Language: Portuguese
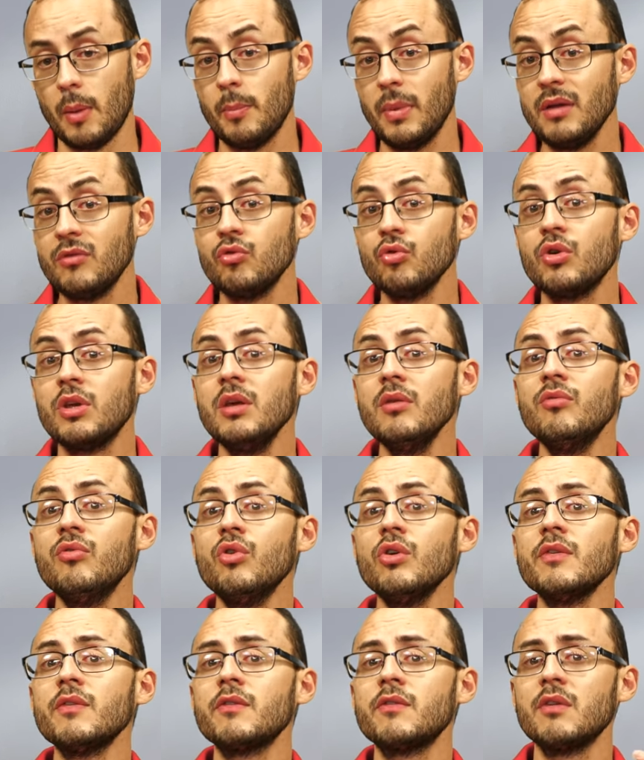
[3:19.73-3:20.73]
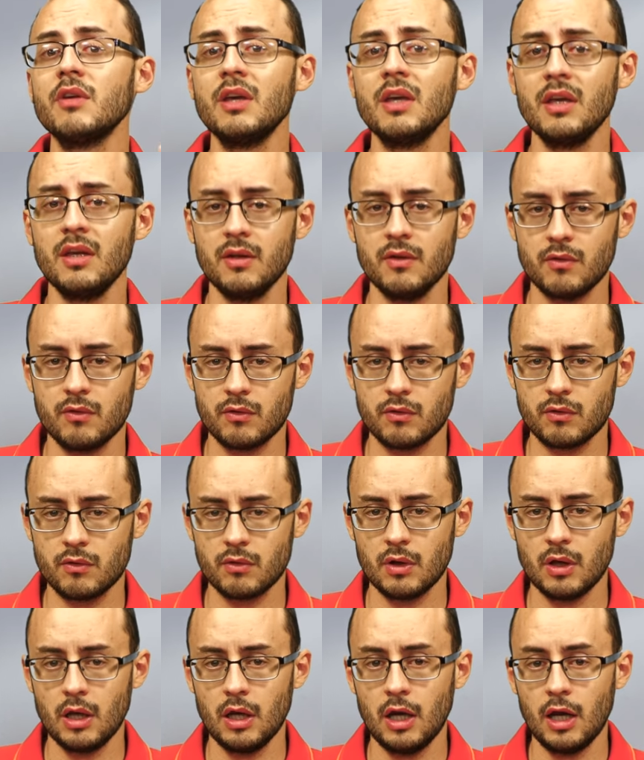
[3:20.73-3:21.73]
Mas o que
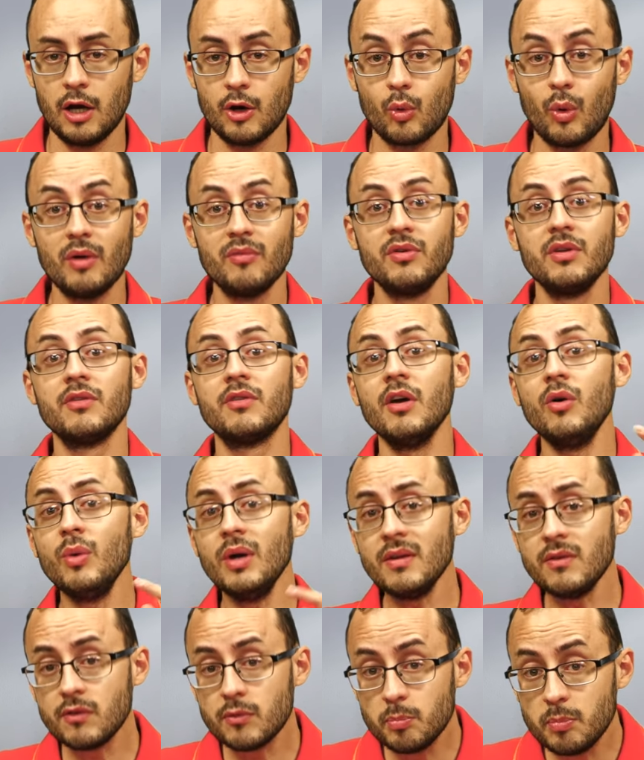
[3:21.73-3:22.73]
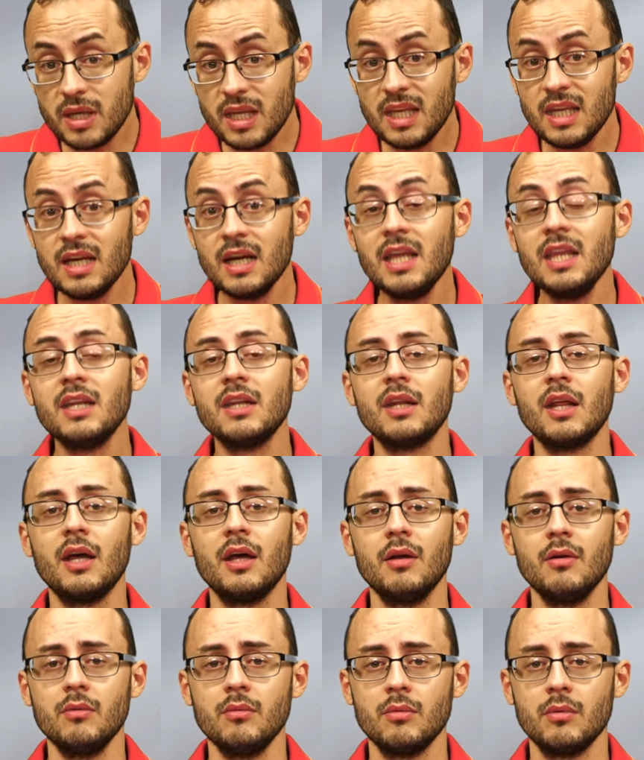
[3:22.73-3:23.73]
vocês, com a visão
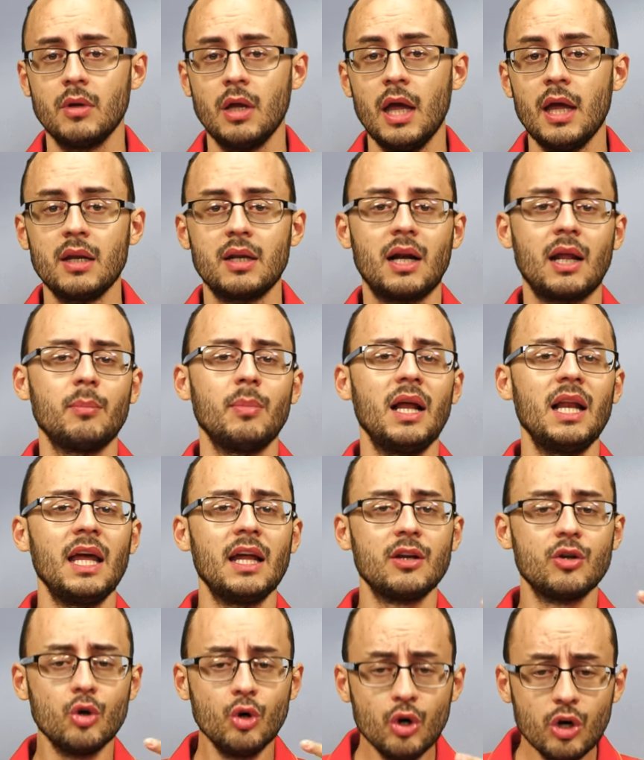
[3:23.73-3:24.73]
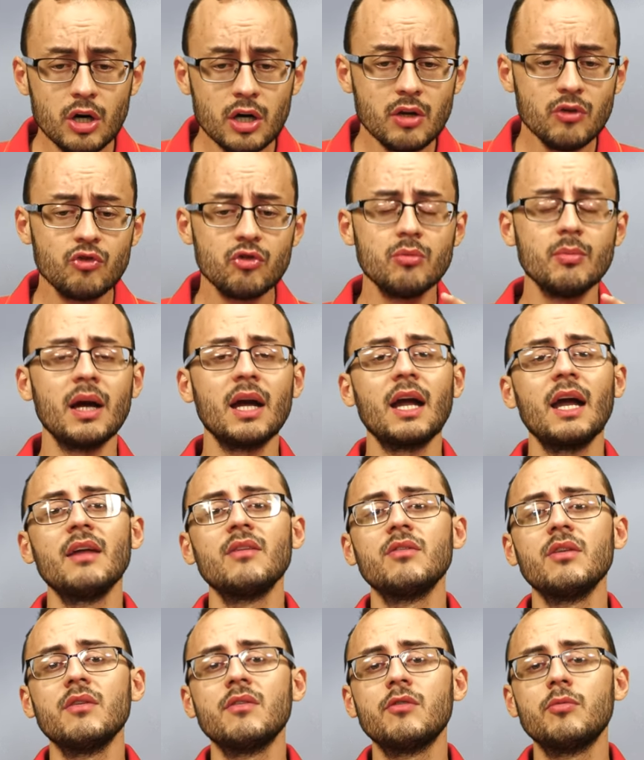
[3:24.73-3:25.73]
espírita, trabalhadores de uma
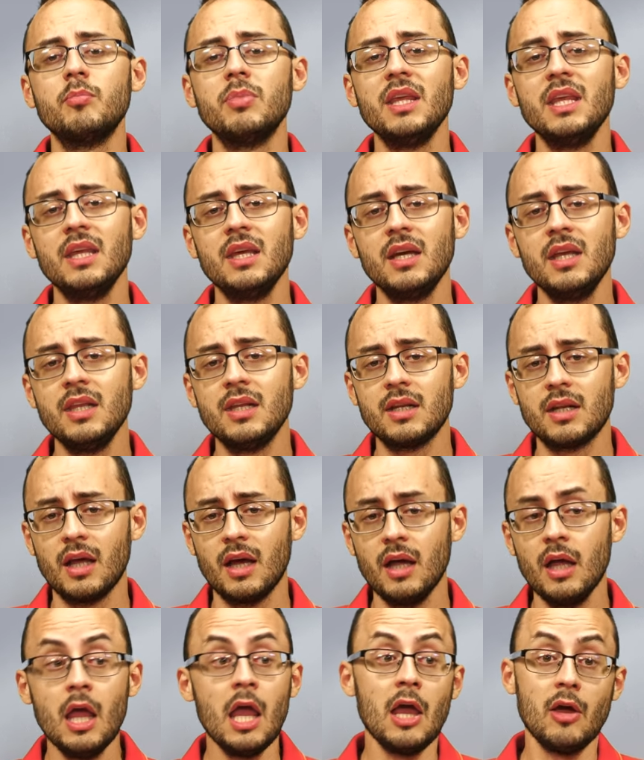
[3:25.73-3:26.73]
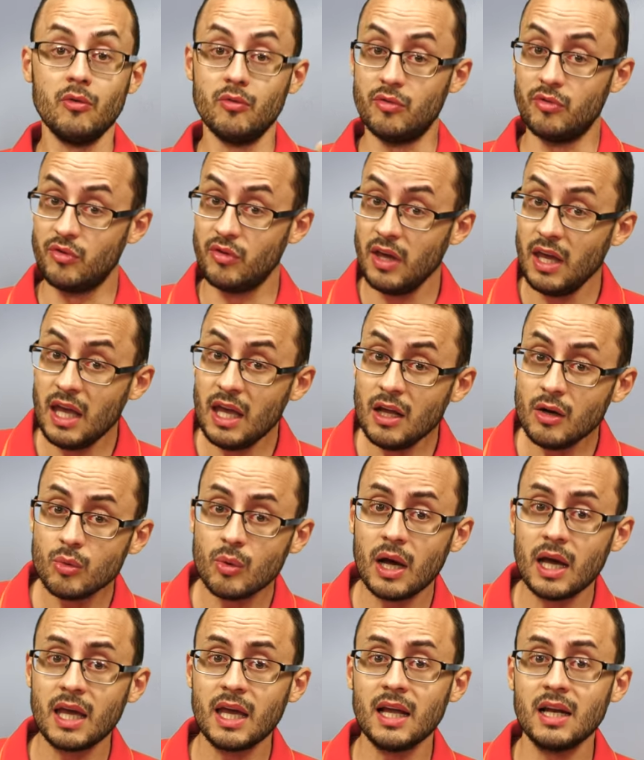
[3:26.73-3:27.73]
casa espírita,
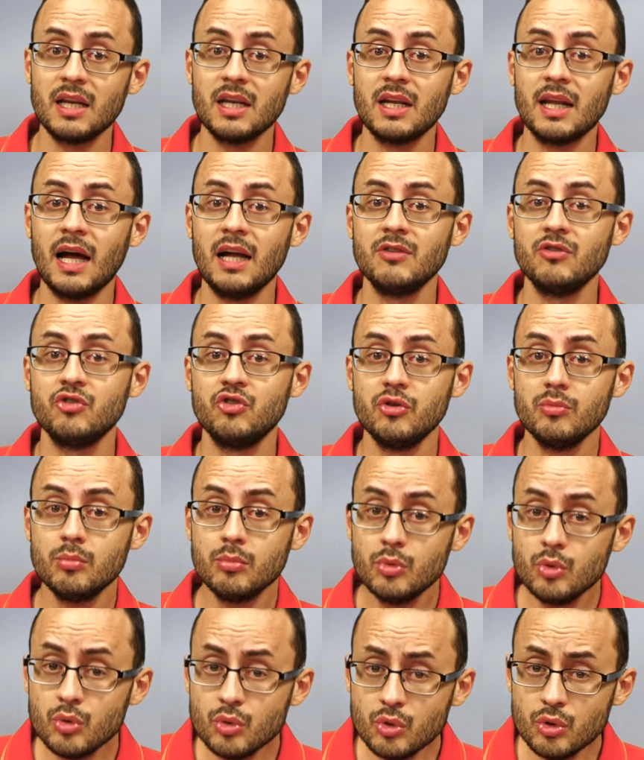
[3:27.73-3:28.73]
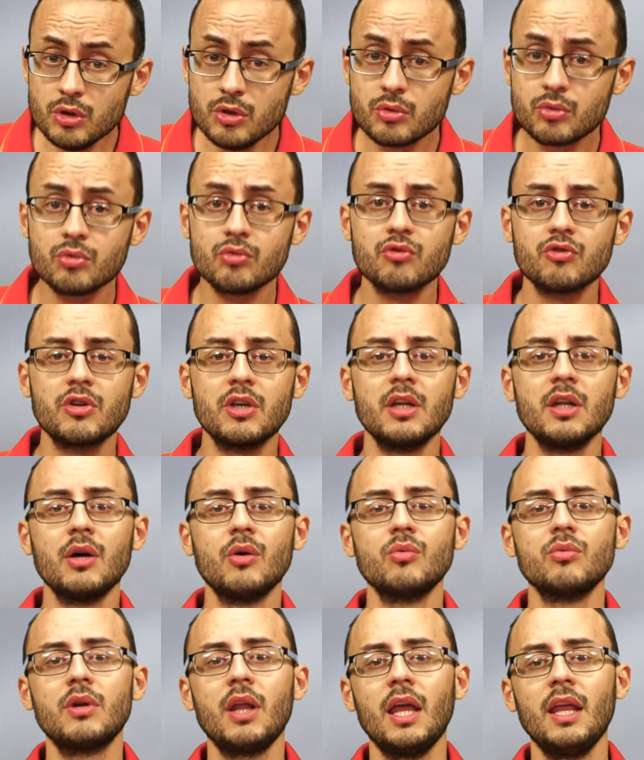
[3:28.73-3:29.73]
vendo a realidade de muitos que
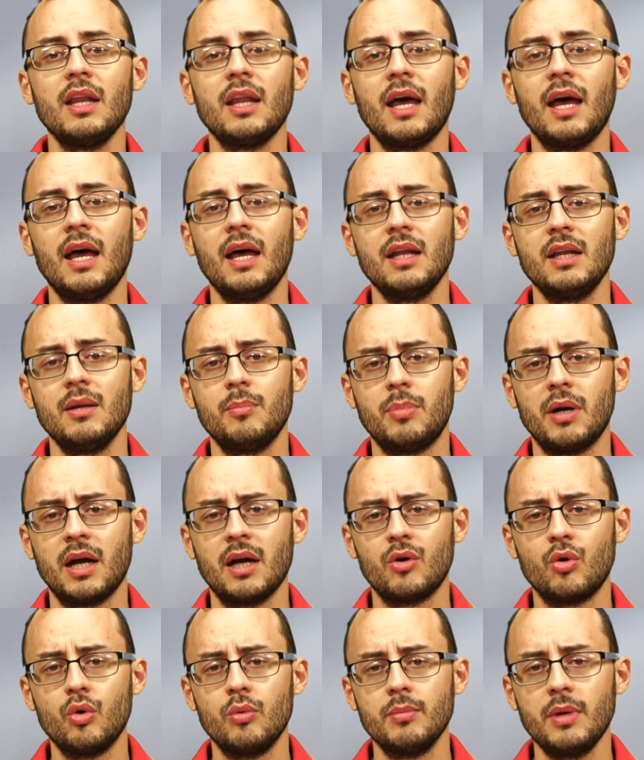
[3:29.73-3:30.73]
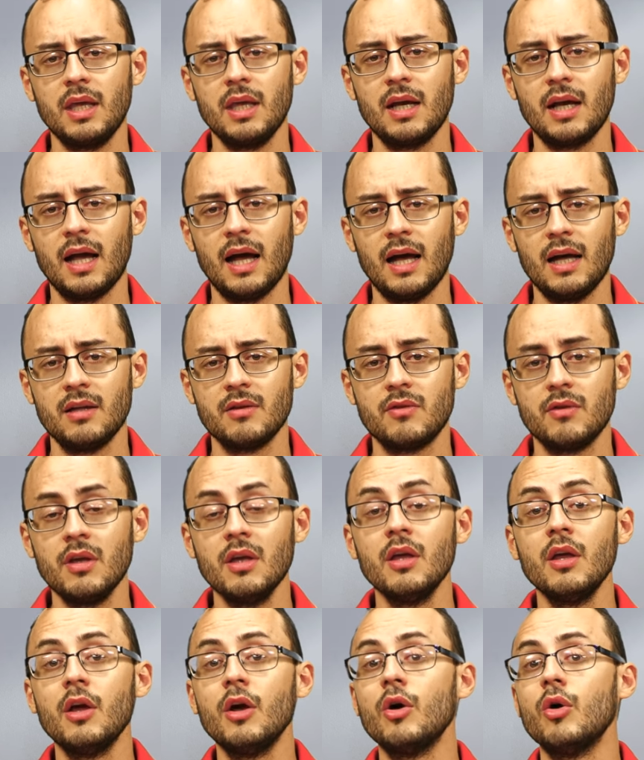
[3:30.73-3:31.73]
não têm nada para comer em
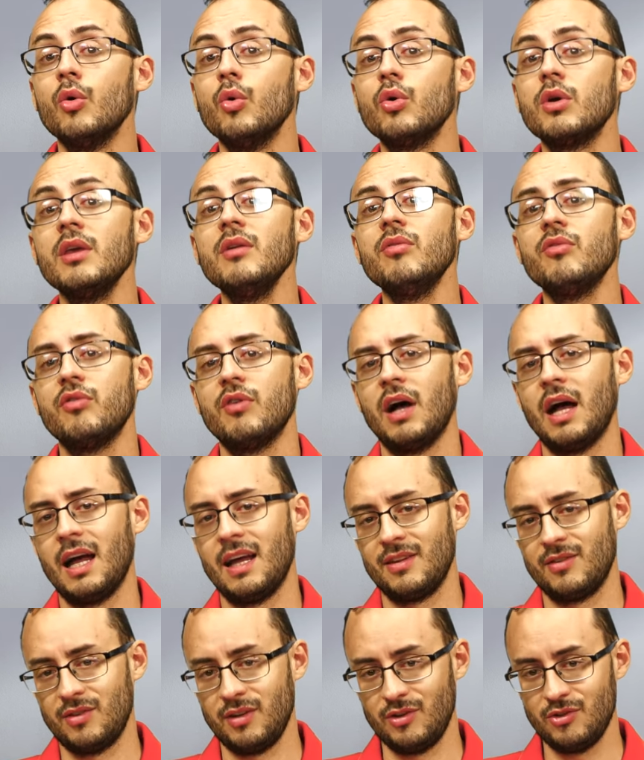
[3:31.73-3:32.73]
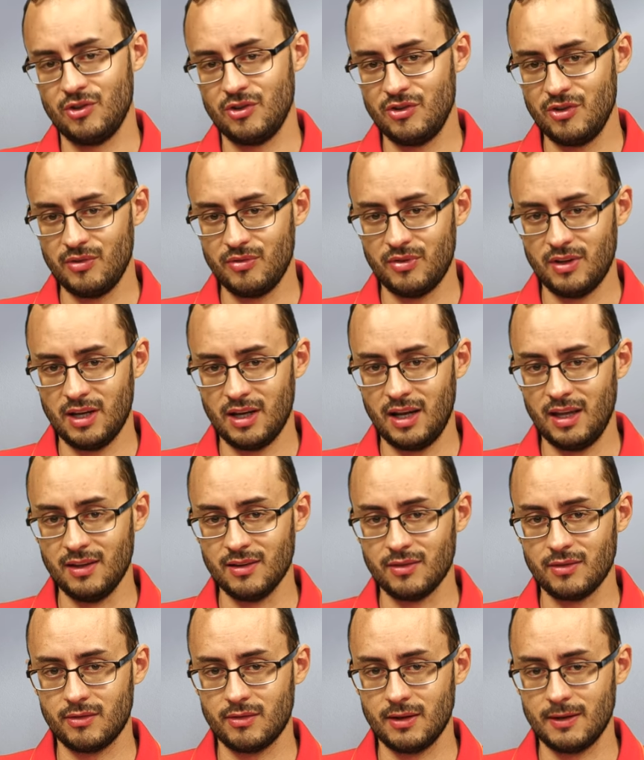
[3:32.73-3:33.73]
casa, o que fazem de
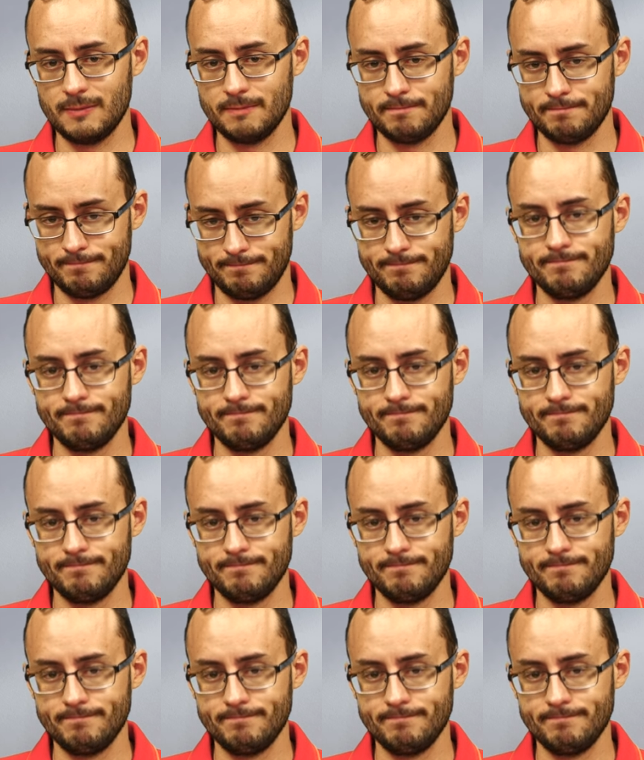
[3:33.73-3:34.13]
diferença?